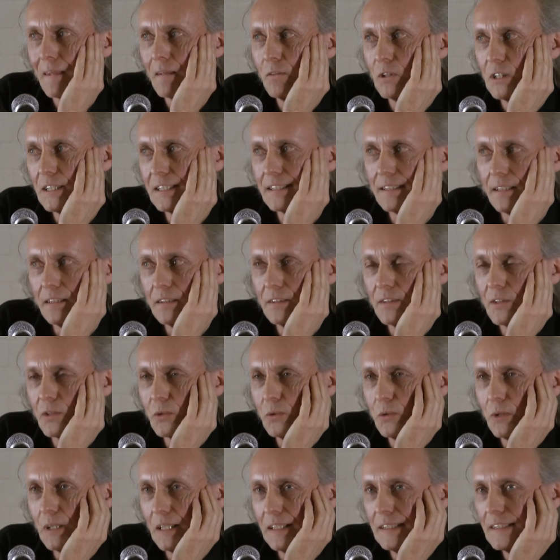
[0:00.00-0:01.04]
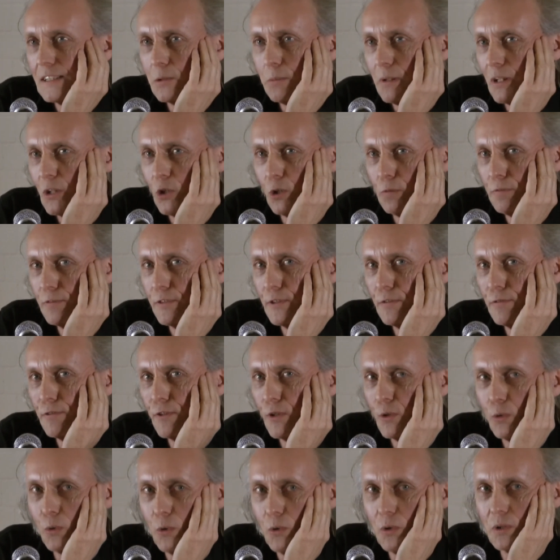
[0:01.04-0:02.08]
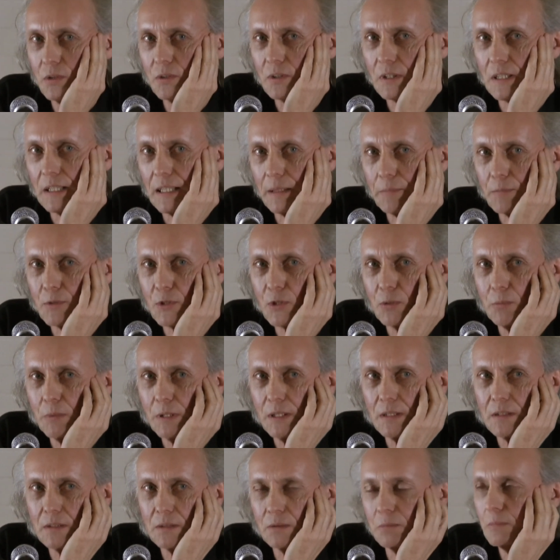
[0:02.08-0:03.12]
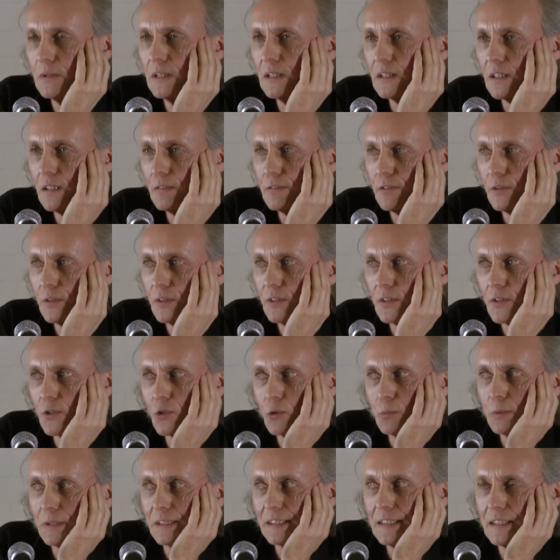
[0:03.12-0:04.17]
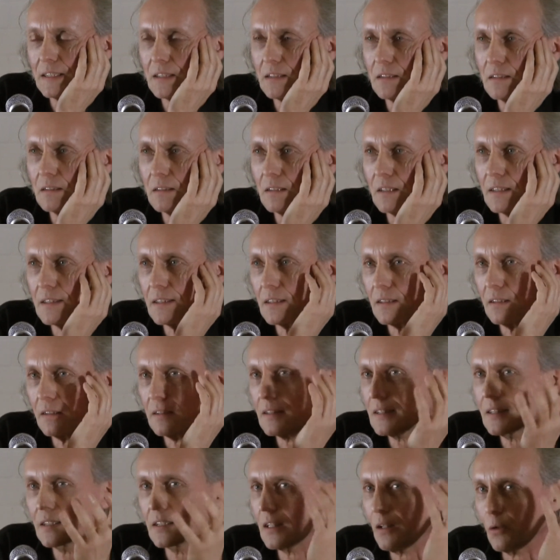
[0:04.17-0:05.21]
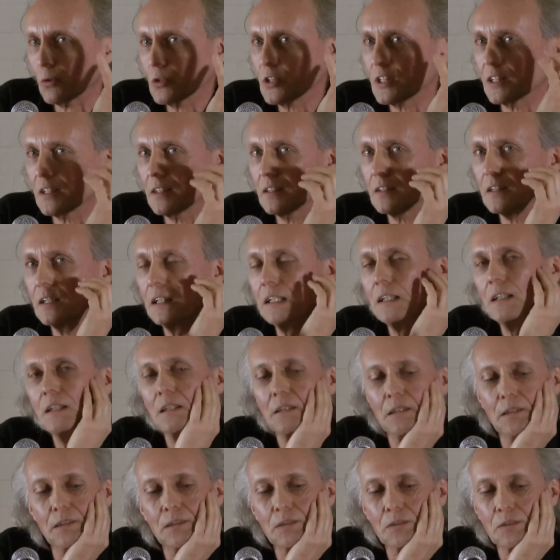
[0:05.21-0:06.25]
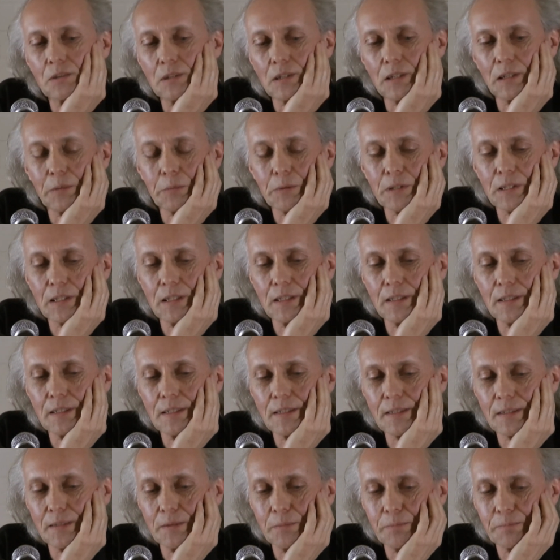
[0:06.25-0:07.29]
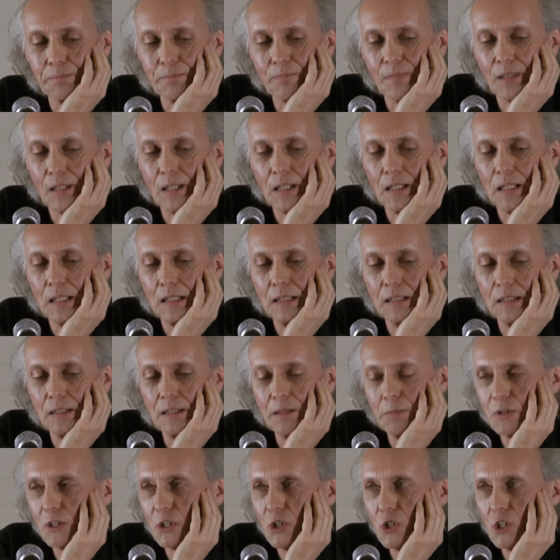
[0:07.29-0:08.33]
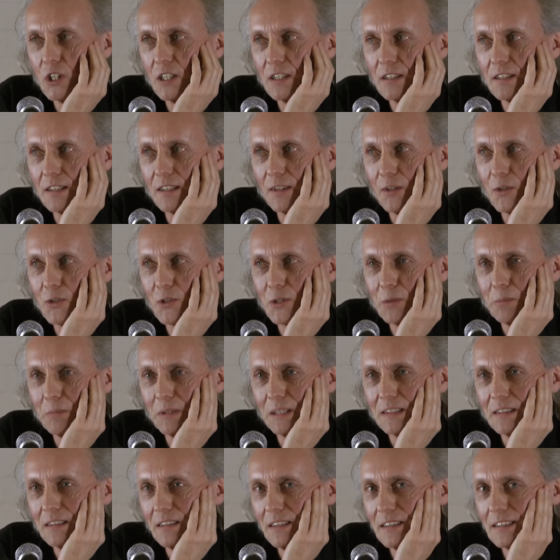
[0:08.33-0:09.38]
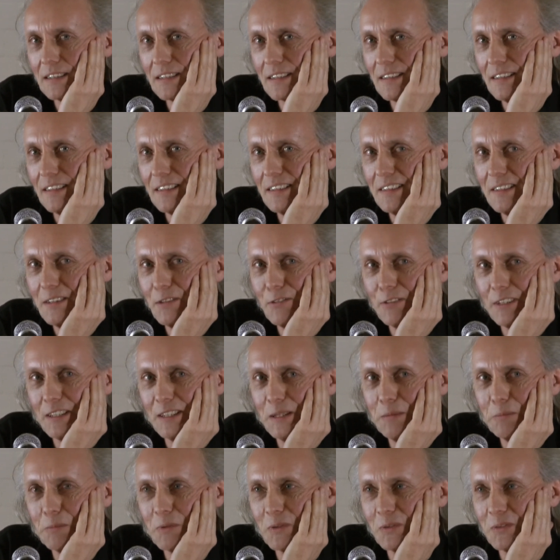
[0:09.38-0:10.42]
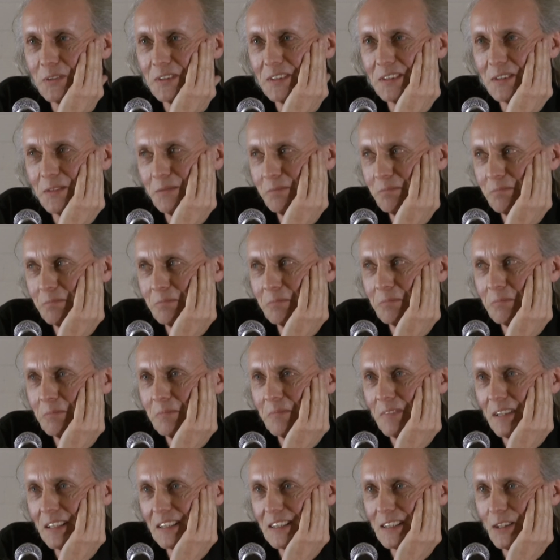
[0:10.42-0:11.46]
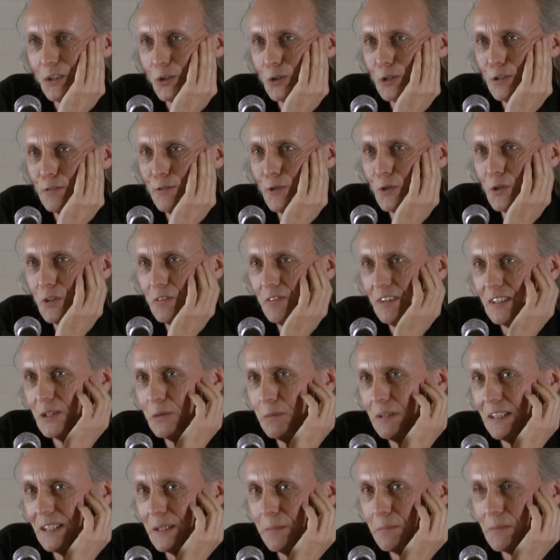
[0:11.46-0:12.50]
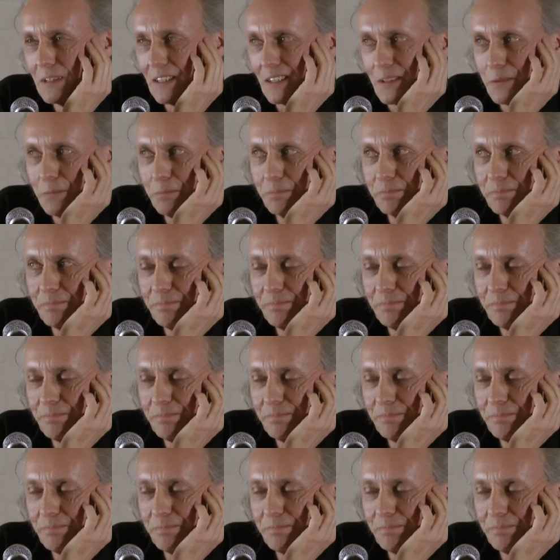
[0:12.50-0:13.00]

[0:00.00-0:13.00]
Und ist dann so Hals über Kopf geflohen und kam zu mir, um mir davon zu berichten, dass er es nicht aushält. Und da habe ich dann diese eine Liebesgeschichte draus gemacht. Er hat sich dann in die verliebt und hat die auch gefunden, weil die überlebt hat.